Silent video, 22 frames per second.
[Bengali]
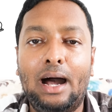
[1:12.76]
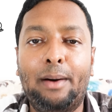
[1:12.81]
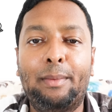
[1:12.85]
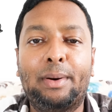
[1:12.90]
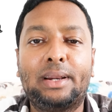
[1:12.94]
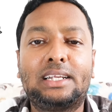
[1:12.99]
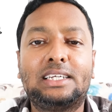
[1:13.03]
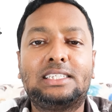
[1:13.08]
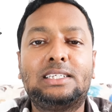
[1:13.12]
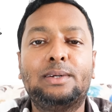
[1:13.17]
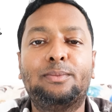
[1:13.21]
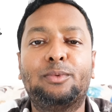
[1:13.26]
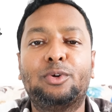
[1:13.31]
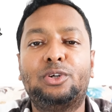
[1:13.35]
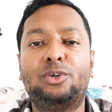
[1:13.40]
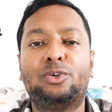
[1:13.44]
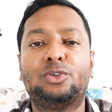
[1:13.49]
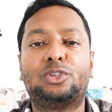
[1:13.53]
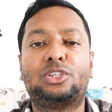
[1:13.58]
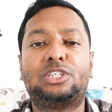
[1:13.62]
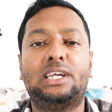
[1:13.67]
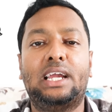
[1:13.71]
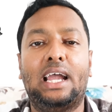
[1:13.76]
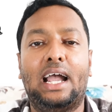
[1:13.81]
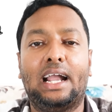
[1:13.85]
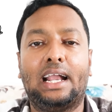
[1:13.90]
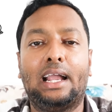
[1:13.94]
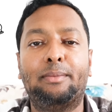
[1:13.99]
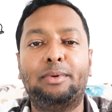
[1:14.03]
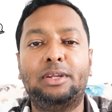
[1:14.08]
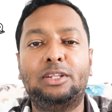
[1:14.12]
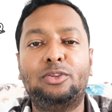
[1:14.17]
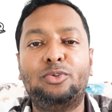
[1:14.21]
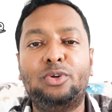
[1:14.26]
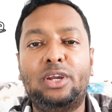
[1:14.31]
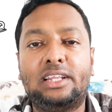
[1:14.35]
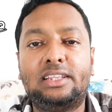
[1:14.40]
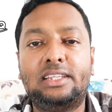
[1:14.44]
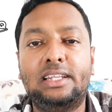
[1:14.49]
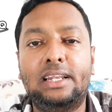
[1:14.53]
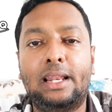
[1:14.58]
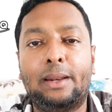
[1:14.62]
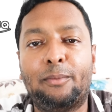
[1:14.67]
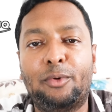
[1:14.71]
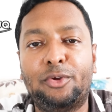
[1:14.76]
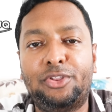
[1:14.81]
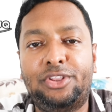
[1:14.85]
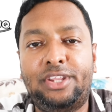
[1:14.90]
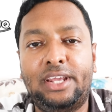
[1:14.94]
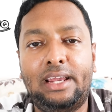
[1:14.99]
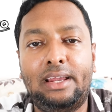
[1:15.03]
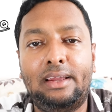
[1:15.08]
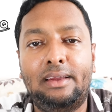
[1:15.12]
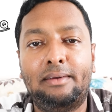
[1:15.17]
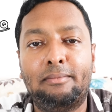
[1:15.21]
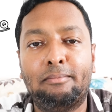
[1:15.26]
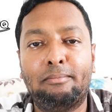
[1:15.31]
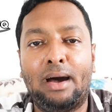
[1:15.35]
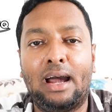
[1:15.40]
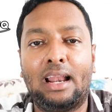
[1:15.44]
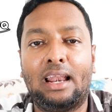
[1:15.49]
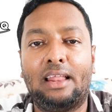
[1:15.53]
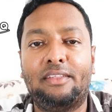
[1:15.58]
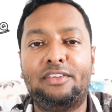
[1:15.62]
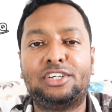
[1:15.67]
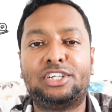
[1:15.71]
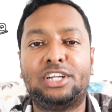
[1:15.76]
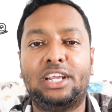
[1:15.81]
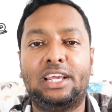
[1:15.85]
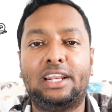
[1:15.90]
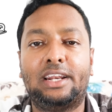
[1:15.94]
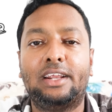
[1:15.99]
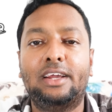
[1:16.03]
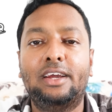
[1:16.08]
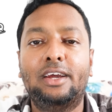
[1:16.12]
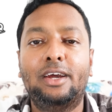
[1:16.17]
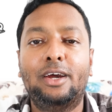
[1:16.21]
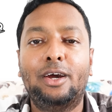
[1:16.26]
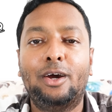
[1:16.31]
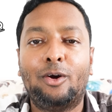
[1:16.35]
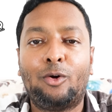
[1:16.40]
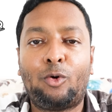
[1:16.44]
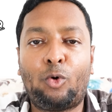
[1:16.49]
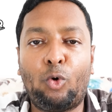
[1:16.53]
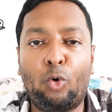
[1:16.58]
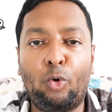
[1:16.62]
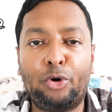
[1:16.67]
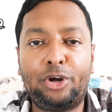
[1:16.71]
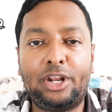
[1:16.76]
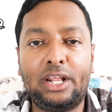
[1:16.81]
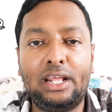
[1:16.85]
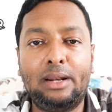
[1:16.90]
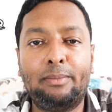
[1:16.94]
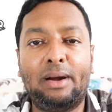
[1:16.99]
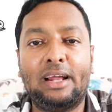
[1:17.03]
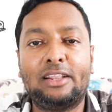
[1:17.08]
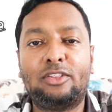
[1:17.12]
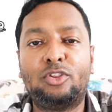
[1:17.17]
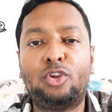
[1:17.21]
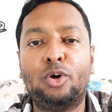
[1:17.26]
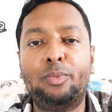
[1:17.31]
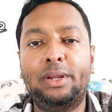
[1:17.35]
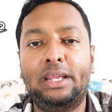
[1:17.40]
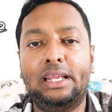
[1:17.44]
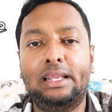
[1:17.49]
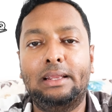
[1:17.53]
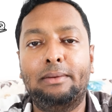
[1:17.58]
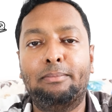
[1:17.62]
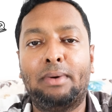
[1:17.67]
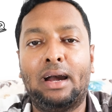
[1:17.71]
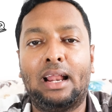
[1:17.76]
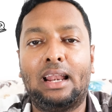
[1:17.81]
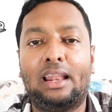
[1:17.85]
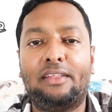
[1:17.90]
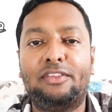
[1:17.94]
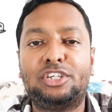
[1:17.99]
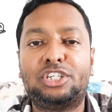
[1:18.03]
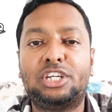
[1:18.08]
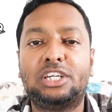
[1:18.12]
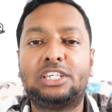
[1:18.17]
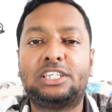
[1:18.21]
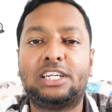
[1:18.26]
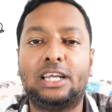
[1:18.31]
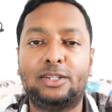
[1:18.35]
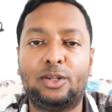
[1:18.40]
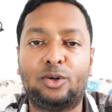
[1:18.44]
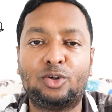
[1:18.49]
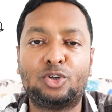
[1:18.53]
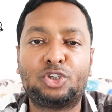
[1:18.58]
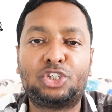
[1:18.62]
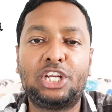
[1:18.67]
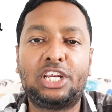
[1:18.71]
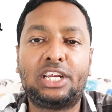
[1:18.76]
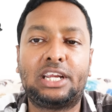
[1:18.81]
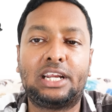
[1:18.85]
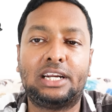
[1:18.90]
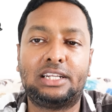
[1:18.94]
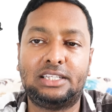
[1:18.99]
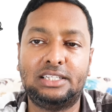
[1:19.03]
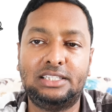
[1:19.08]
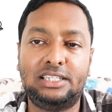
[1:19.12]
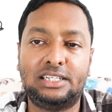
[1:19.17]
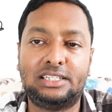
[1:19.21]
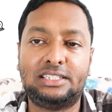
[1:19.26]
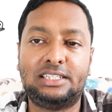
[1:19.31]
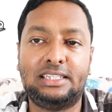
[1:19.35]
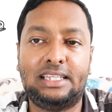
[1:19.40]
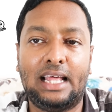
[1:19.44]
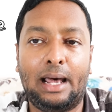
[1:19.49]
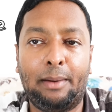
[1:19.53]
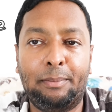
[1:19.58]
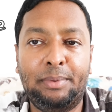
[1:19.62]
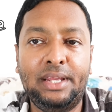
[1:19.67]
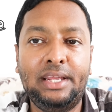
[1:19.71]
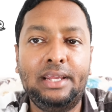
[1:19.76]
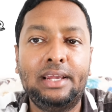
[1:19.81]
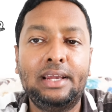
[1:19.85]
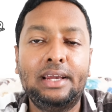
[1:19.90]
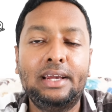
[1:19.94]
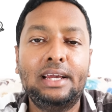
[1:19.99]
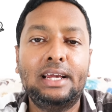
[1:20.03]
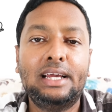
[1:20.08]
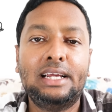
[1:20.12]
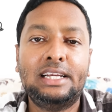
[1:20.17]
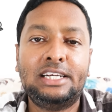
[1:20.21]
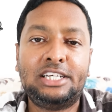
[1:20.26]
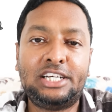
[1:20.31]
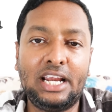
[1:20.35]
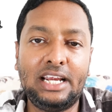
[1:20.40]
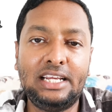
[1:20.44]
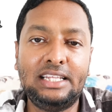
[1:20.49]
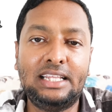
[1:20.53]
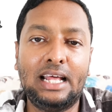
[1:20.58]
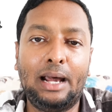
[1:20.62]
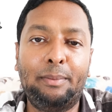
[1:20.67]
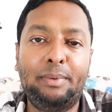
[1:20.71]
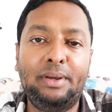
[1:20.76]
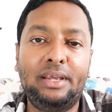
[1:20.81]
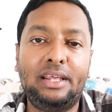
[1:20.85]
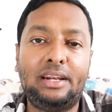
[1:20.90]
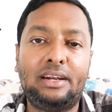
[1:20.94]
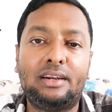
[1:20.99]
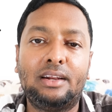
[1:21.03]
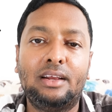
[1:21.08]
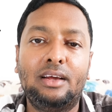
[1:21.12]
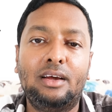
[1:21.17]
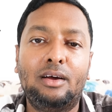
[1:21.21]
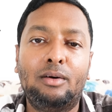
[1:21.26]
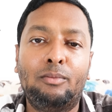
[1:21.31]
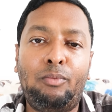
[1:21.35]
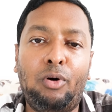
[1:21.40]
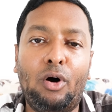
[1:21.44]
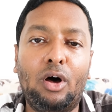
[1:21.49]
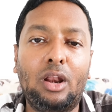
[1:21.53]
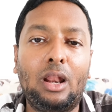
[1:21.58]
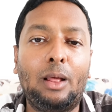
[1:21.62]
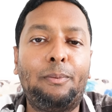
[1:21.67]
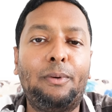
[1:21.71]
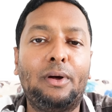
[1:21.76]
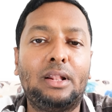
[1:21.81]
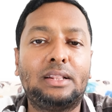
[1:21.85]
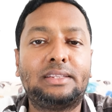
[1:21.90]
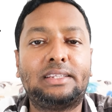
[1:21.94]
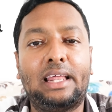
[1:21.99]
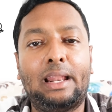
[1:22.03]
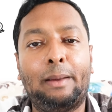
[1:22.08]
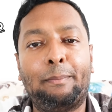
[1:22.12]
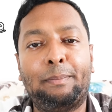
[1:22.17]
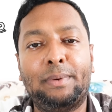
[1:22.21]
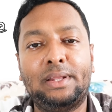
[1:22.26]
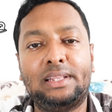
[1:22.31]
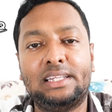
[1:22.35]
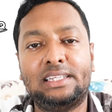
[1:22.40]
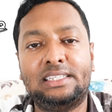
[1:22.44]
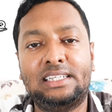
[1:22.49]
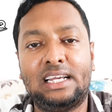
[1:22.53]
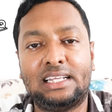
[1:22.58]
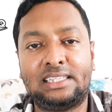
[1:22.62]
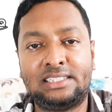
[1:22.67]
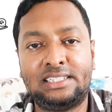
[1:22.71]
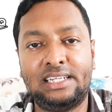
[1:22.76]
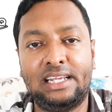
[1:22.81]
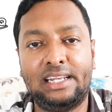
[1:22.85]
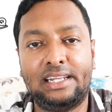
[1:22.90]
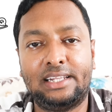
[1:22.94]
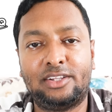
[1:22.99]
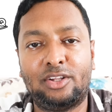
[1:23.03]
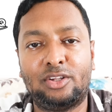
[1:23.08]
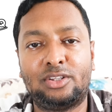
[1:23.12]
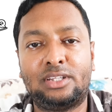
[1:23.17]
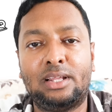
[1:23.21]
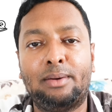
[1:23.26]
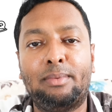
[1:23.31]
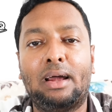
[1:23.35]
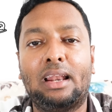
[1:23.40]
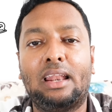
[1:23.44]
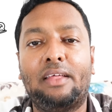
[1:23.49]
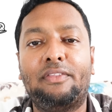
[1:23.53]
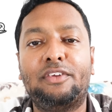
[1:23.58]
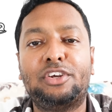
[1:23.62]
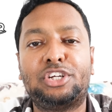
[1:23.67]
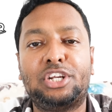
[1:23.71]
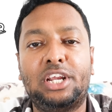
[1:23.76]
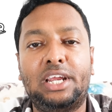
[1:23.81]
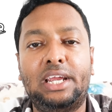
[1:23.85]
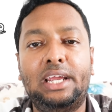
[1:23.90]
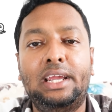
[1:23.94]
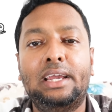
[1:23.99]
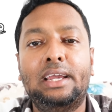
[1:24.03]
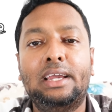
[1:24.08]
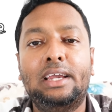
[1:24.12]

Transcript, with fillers: আমার কাছে মনে হচ্ছে আগামী দুই এক দিনের মধ্যে বাংলাদেশের কোর্টের মাধ্যমেই বাংলাদেশের সাধারণ শিক্ষার্থীদের যে দাবি সেই দাবির ফলাফল তারা পেতে যাচ্ছেন তথা বাংলাদেশে